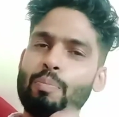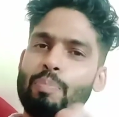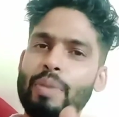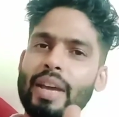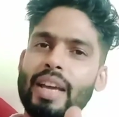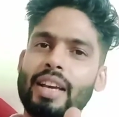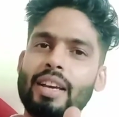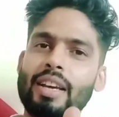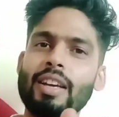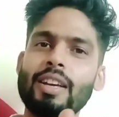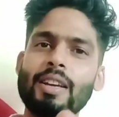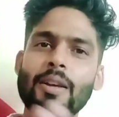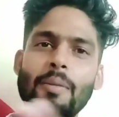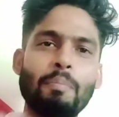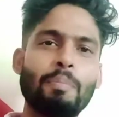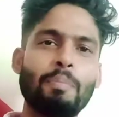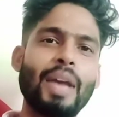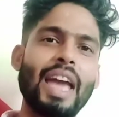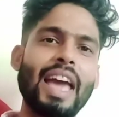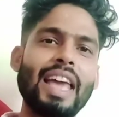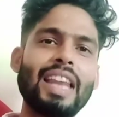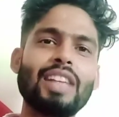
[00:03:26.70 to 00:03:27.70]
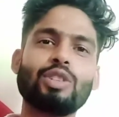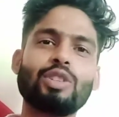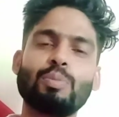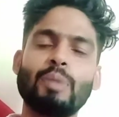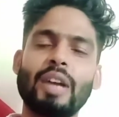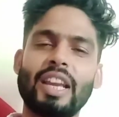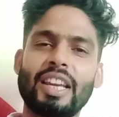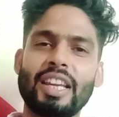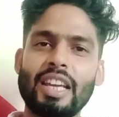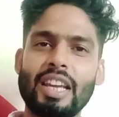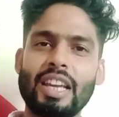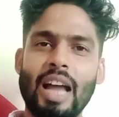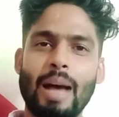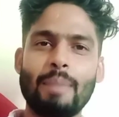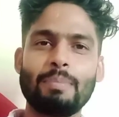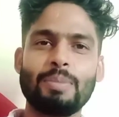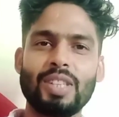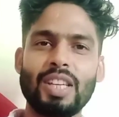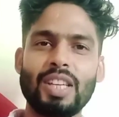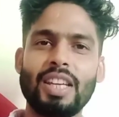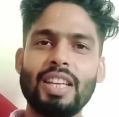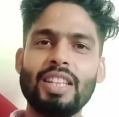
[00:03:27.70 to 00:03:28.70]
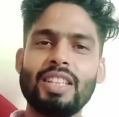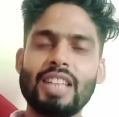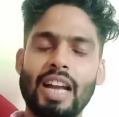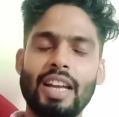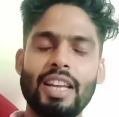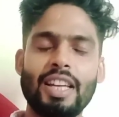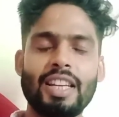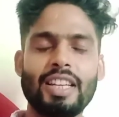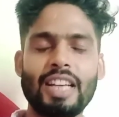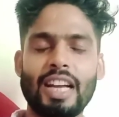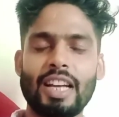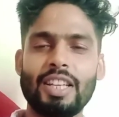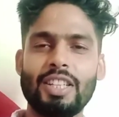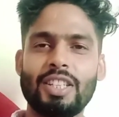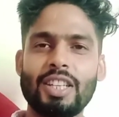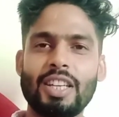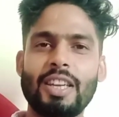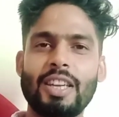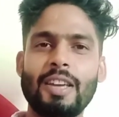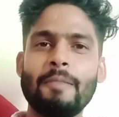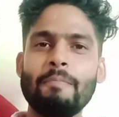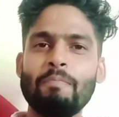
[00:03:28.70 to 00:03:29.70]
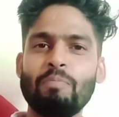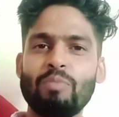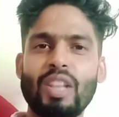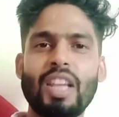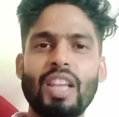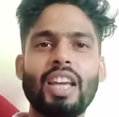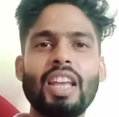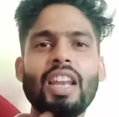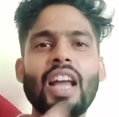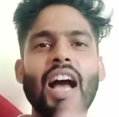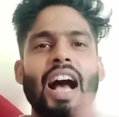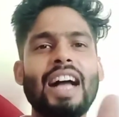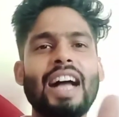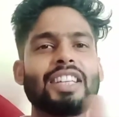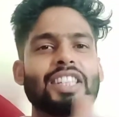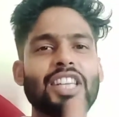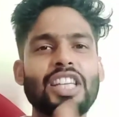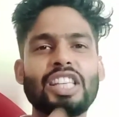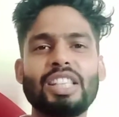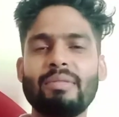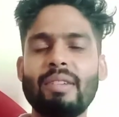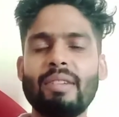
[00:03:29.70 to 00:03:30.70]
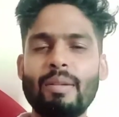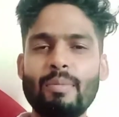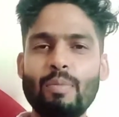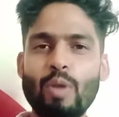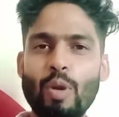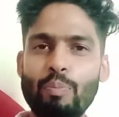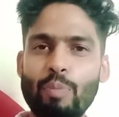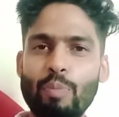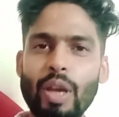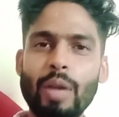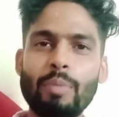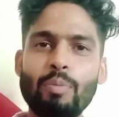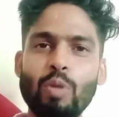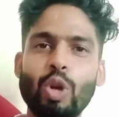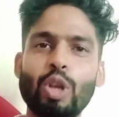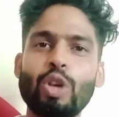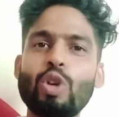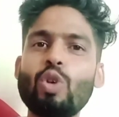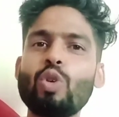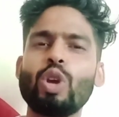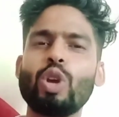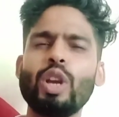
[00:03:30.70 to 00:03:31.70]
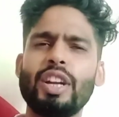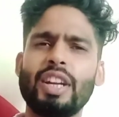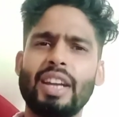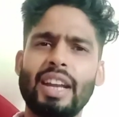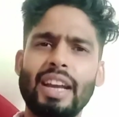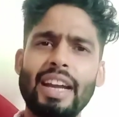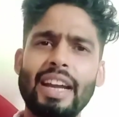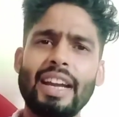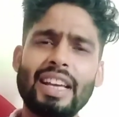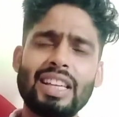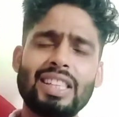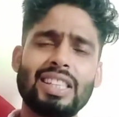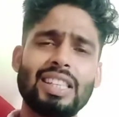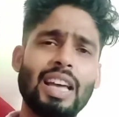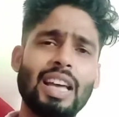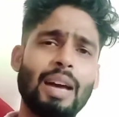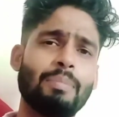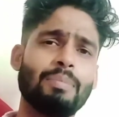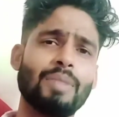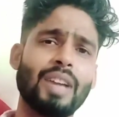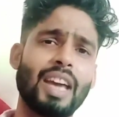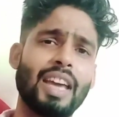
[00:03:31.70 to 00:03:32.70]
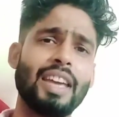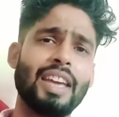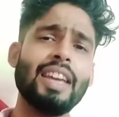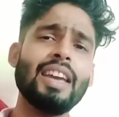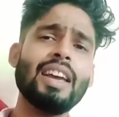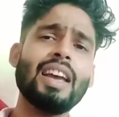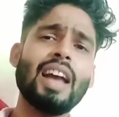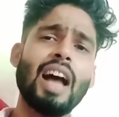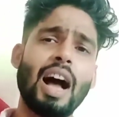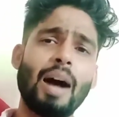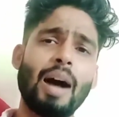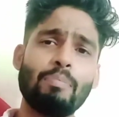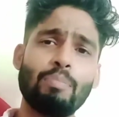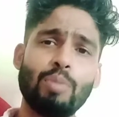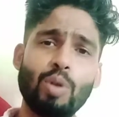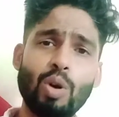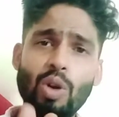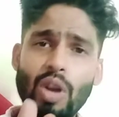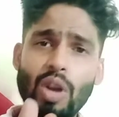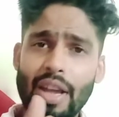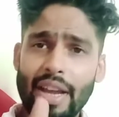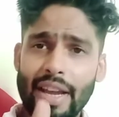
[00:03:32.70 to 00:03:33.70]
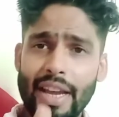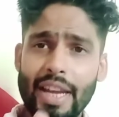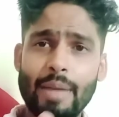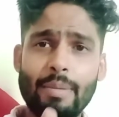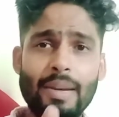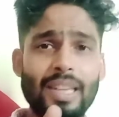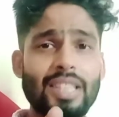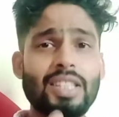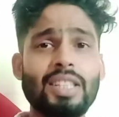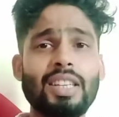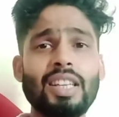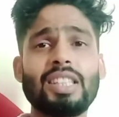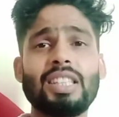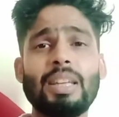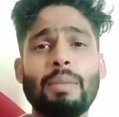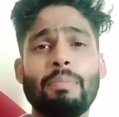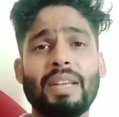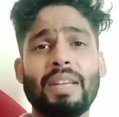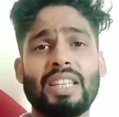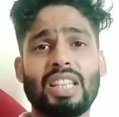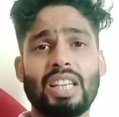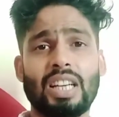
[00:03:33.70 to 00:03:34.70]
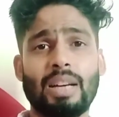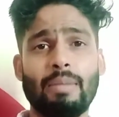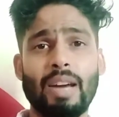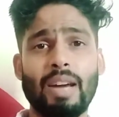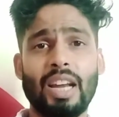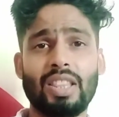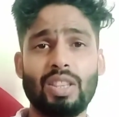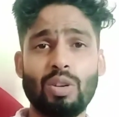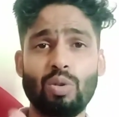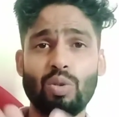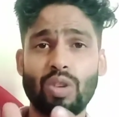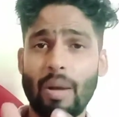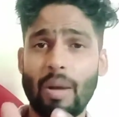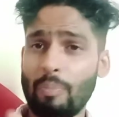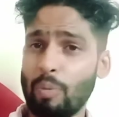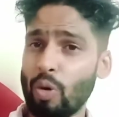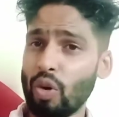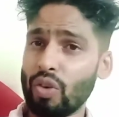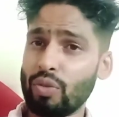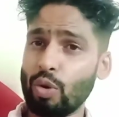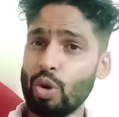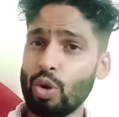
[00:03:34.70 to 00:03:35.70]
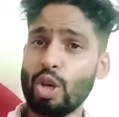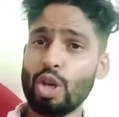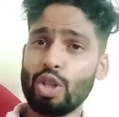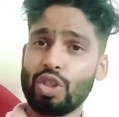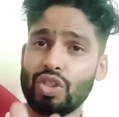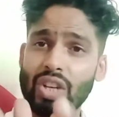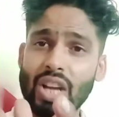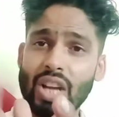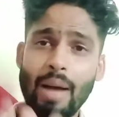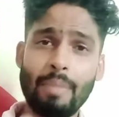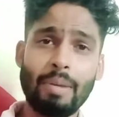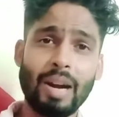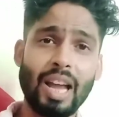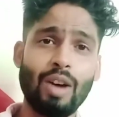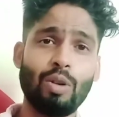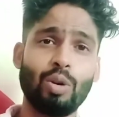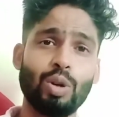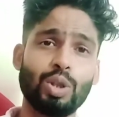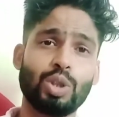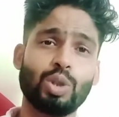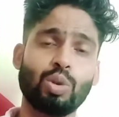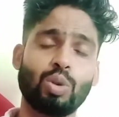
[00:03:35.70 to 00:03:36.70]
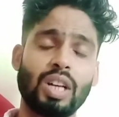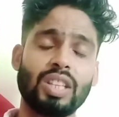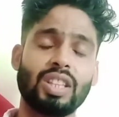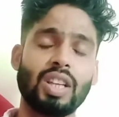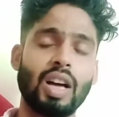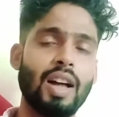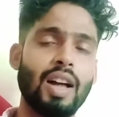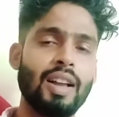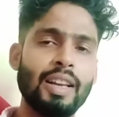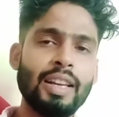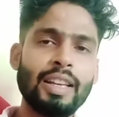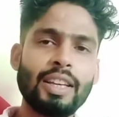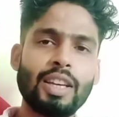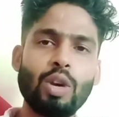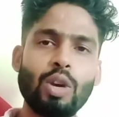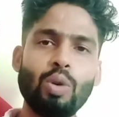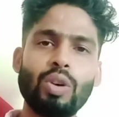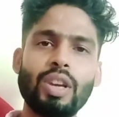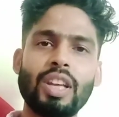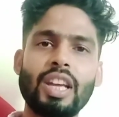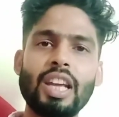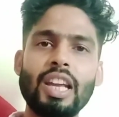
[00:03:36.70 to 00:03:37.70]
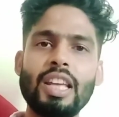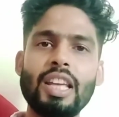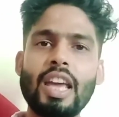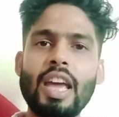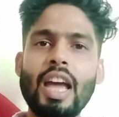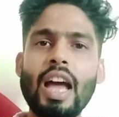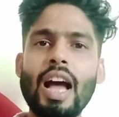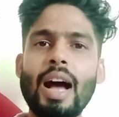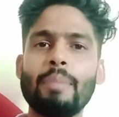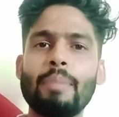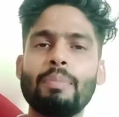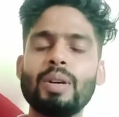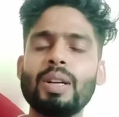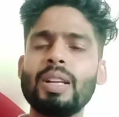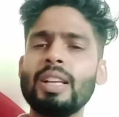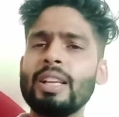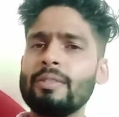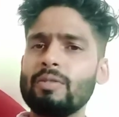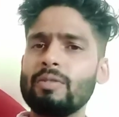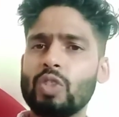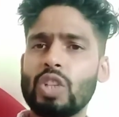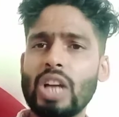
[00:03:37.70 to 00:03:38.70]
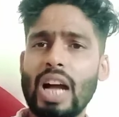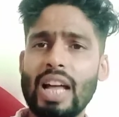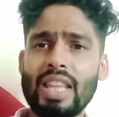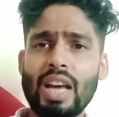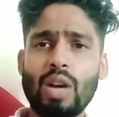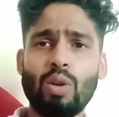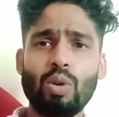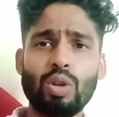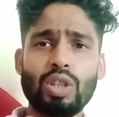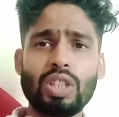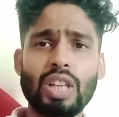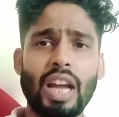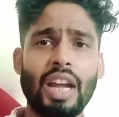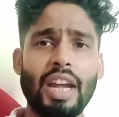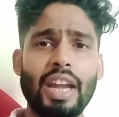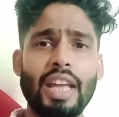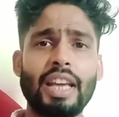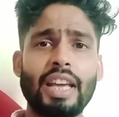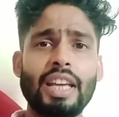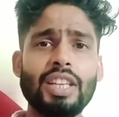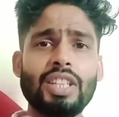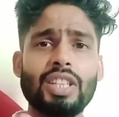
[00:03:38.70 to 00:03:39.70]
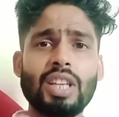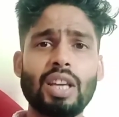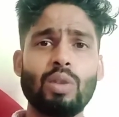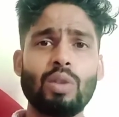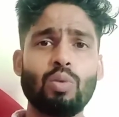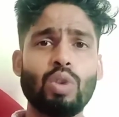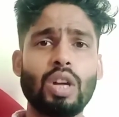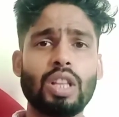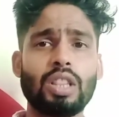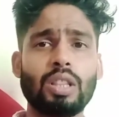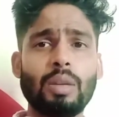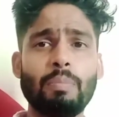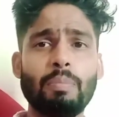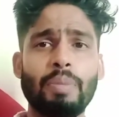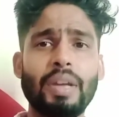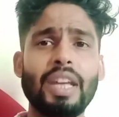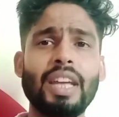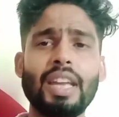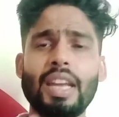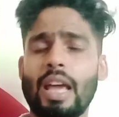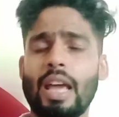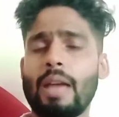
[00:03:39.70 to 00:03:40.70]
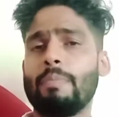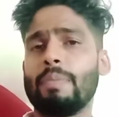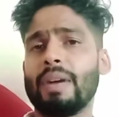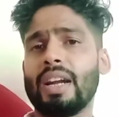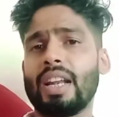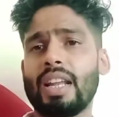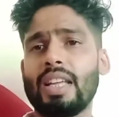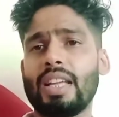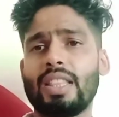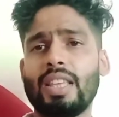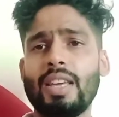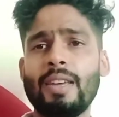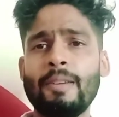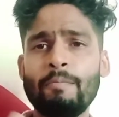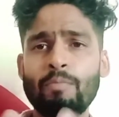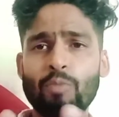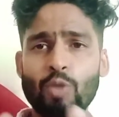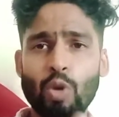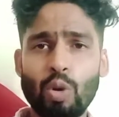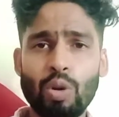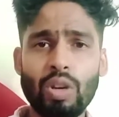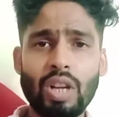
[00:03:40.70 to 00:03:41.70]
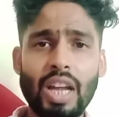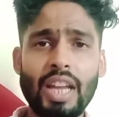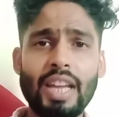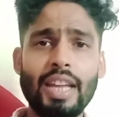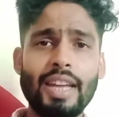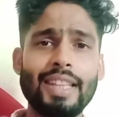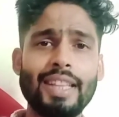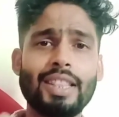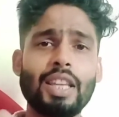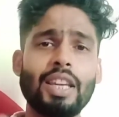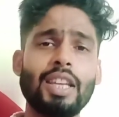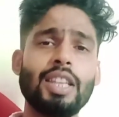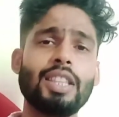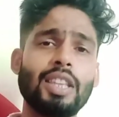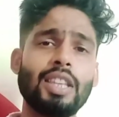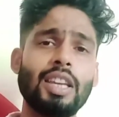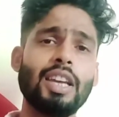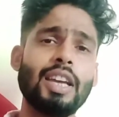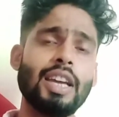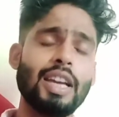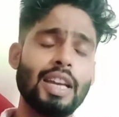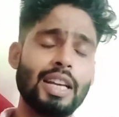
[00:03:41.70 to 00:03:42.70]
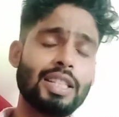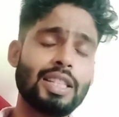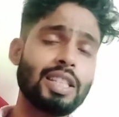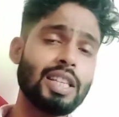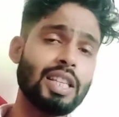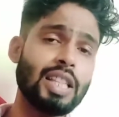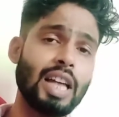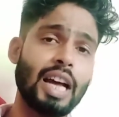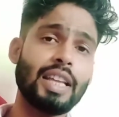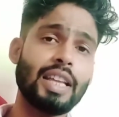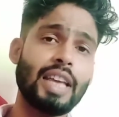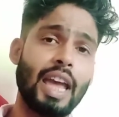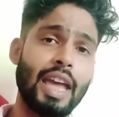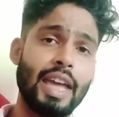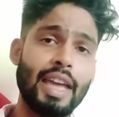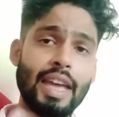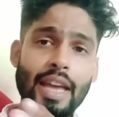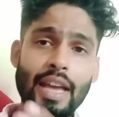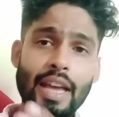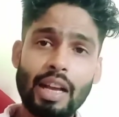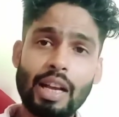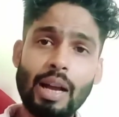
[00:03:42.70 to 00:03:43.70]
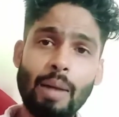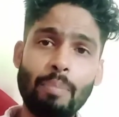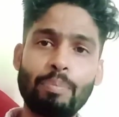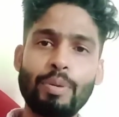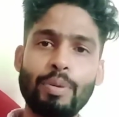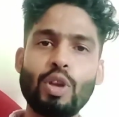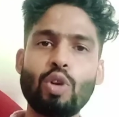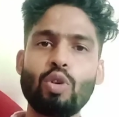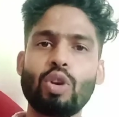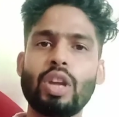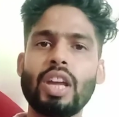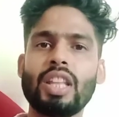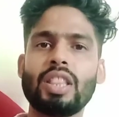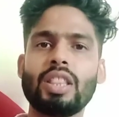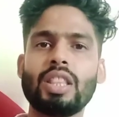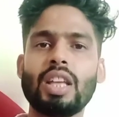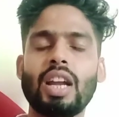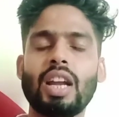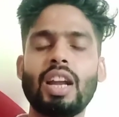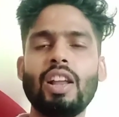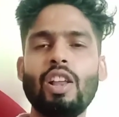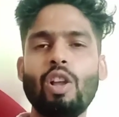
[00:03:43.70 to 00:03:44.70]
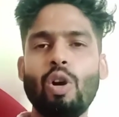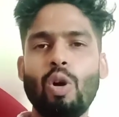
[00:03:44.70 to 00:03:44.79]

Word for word: बिग बियरस मैन के नाम से ही जाने जाने चाहिए लेकिन आज के समय में वो बिग बुल क्योंकि ट्रेडिंग से अब नहीं अब वो इन्वेस्टिंग से पैसा कमा रहे थे उनका पोर्टफोलियो इतना बड़ा हो चुका था कि उनके लिए अब ज़्यादा कुछ करने की ज़रूरत भी नहीं पड़ रही थी उनकी इतनी इतनी हिस्सेदारियाँ हैं कंपनियों के अंदर